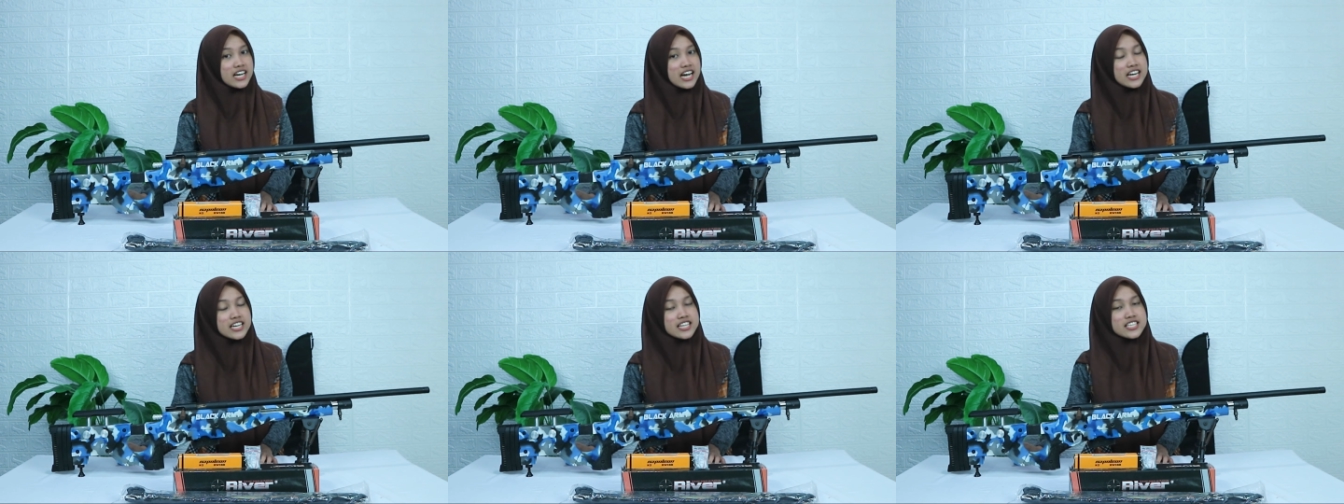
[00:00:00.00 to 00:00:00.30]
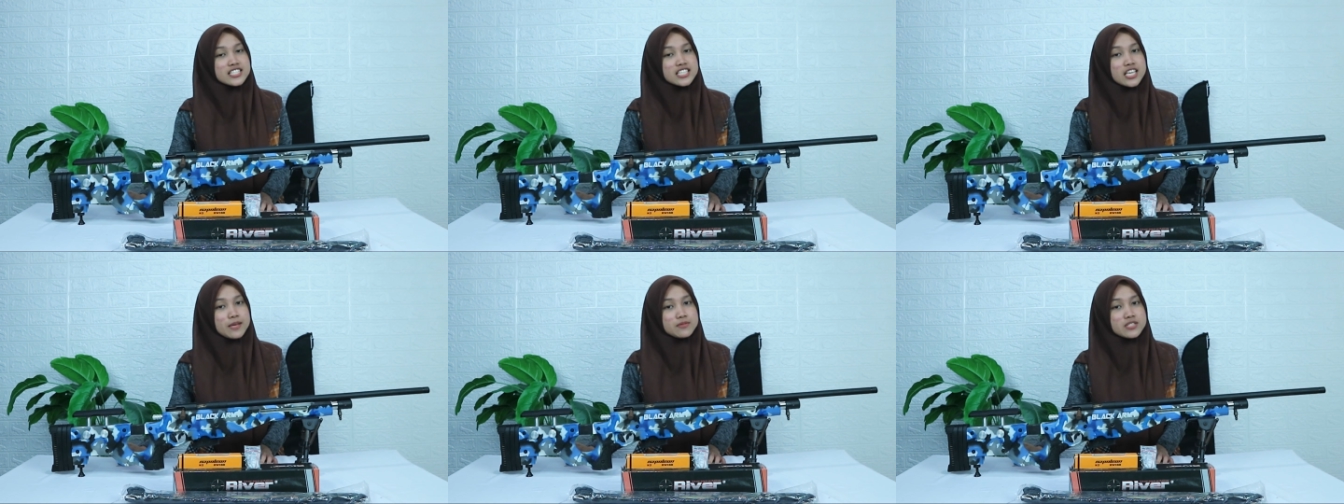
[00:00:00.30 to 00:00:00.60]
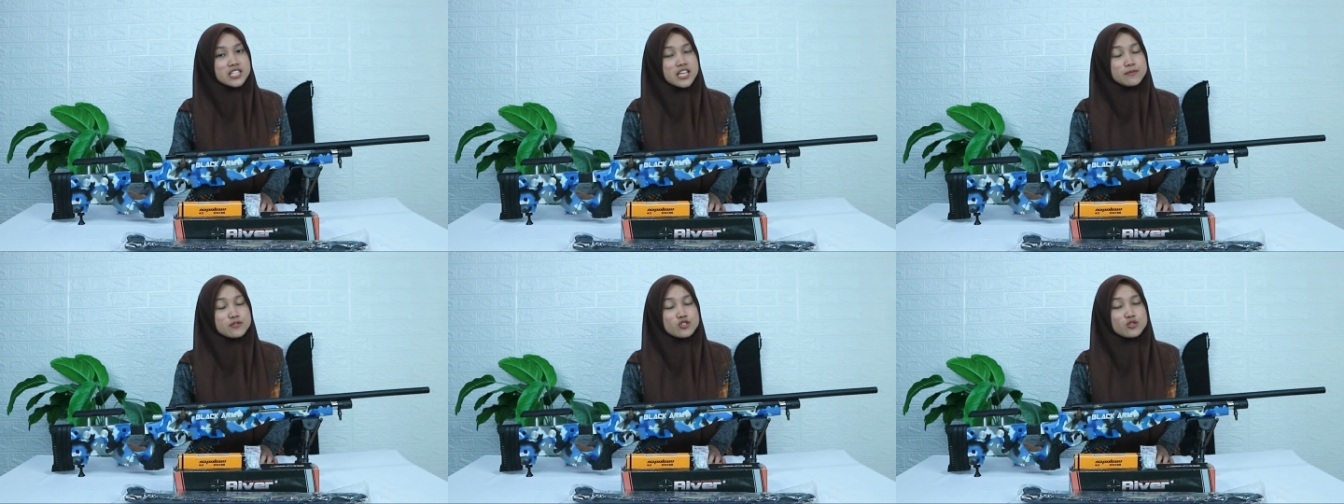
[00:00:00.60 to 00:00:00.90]
jangan di
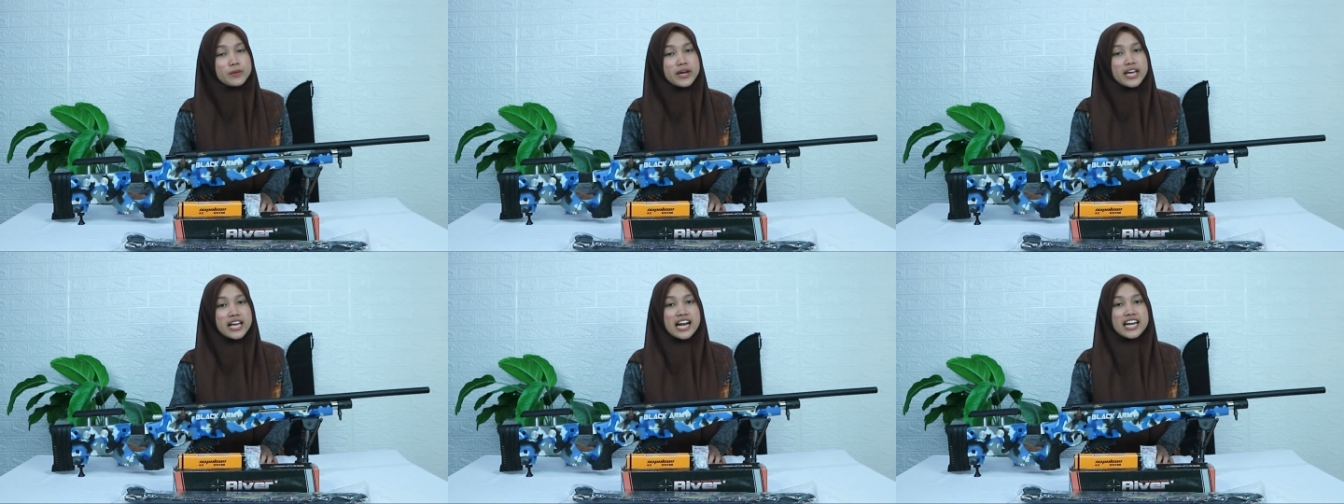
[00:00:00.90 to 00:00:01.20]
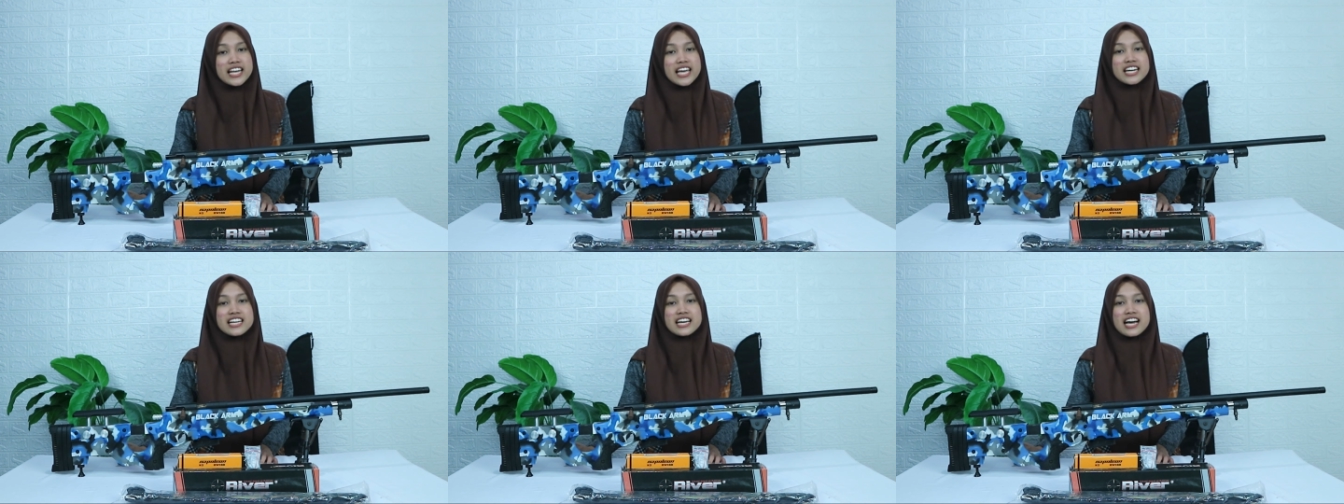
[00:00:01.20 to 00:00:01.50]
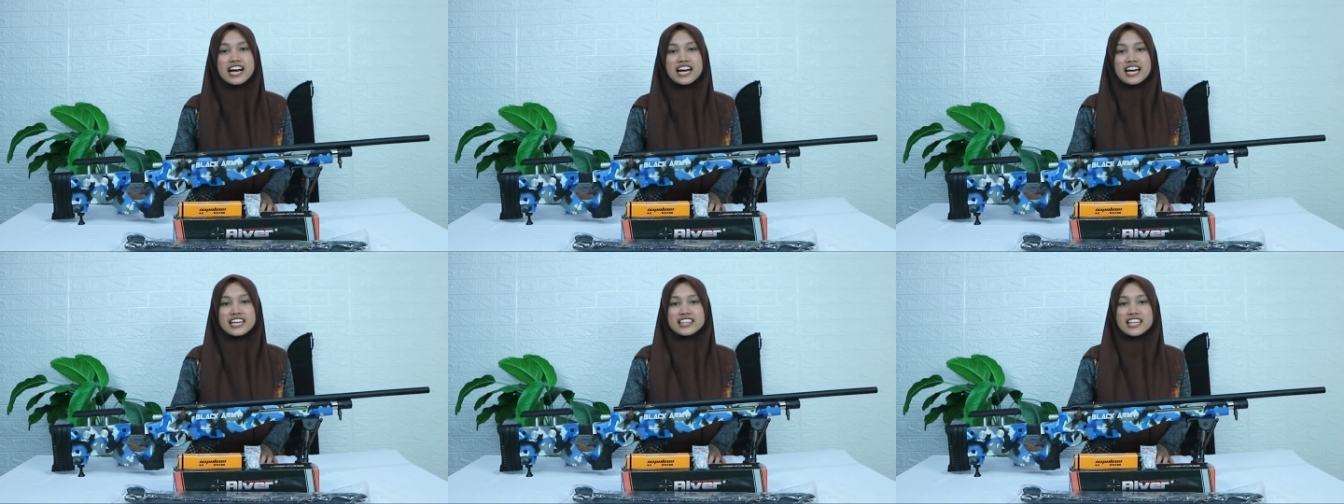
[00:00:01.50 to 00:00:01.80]
skip-skip supaya kalian
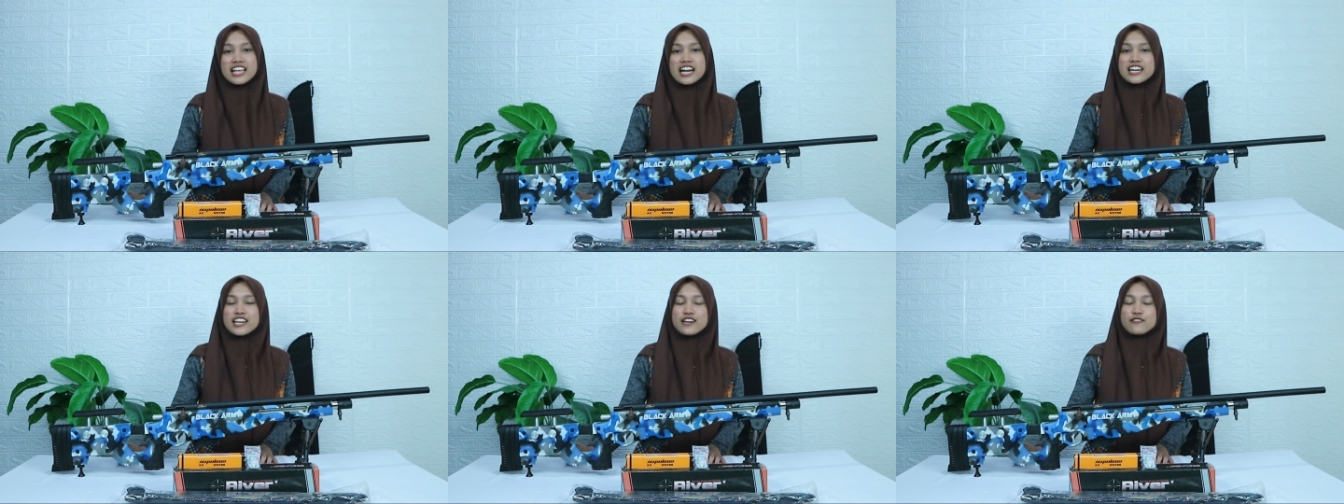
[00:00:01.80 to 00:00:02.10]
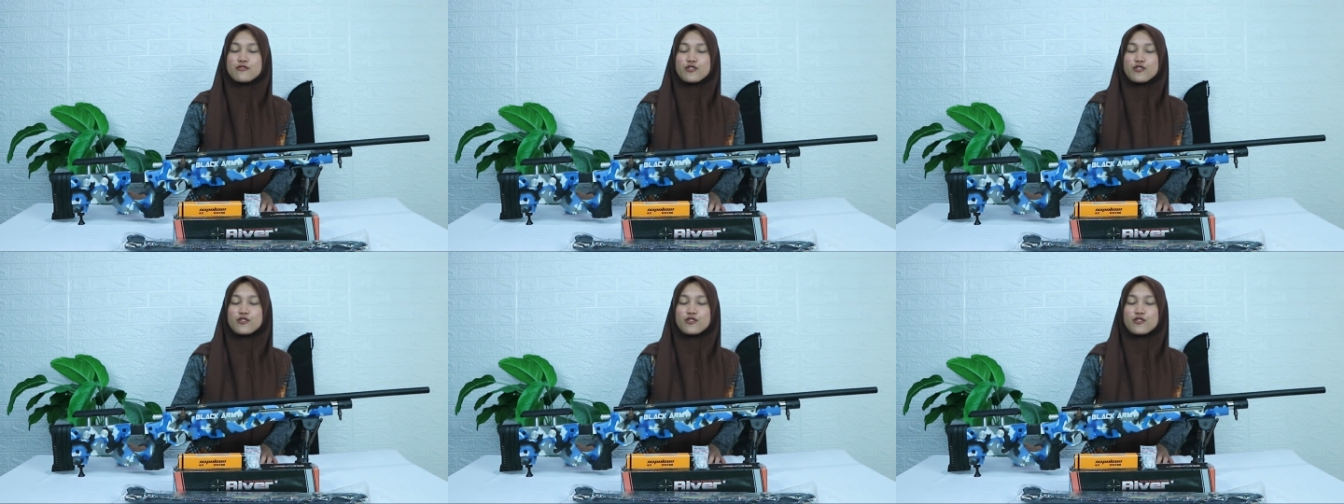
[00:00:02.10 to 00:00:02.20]
nggak ketinggalan